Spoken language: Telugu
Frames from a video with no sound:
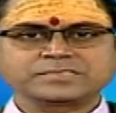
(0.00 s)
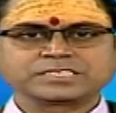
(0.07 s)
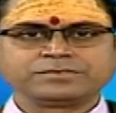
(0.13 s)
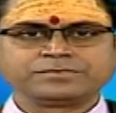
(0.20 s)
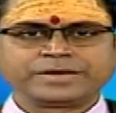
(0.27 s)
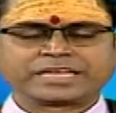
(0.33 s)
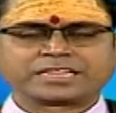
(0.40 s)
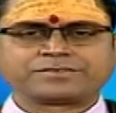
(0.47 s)

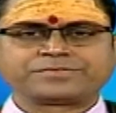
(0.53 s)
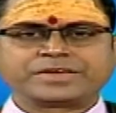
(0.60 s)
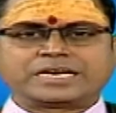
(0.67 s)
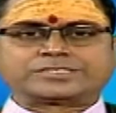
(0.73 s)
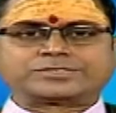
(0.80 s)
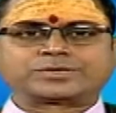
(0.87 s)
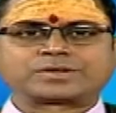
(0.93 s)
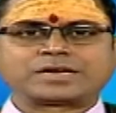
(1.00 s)

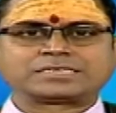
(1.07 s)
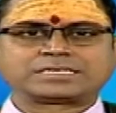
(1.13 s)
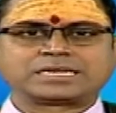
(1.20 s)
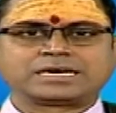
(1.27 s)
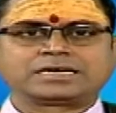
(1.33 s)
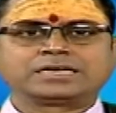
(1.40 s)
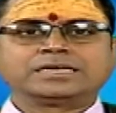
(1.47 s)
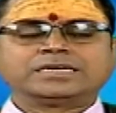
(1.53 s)
వేదవ్యాసుడు రాసిన
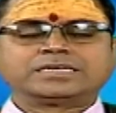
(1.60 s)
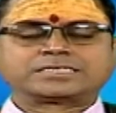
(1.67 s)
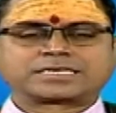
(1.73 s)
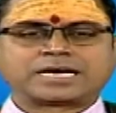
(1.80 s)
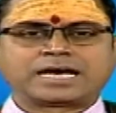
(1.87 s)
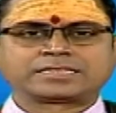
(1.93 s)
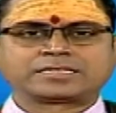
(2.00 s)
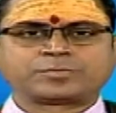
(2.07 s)

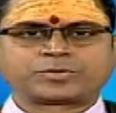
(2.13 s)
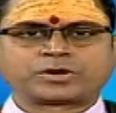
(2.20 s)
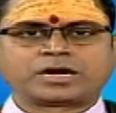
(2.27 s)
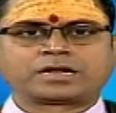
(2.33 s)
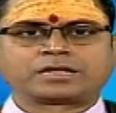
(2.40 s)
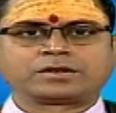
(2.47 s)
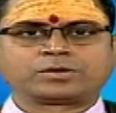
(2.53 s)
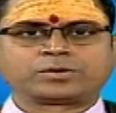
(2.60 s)
స్కాంద
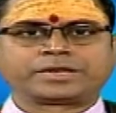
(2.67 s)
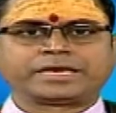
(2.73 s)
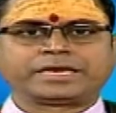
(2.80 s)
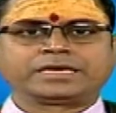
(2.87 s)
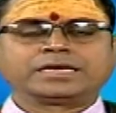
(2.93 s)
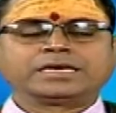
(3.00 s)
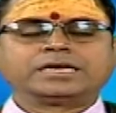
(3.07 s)
పురాణంలోని